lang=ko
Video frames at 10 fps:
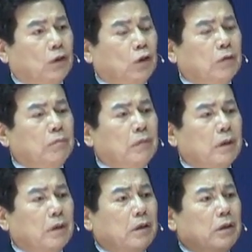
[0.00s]
지금
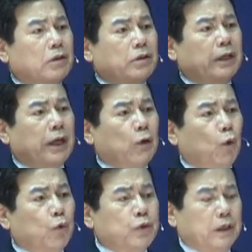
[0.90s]
세계
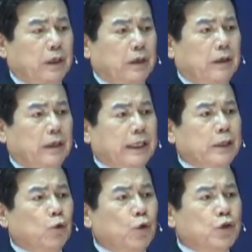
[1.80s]
곳곳에
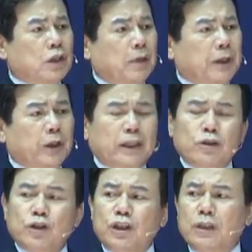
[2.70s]
인종차별에
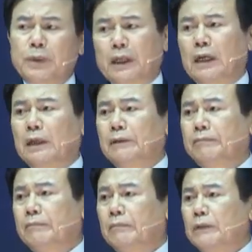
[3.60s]
대한 시위가
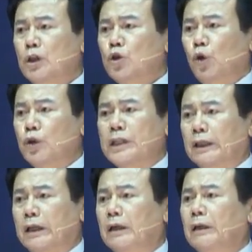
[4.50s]
소유
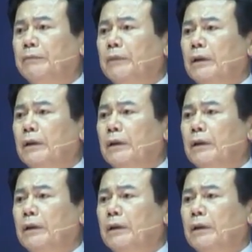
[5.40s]
사태가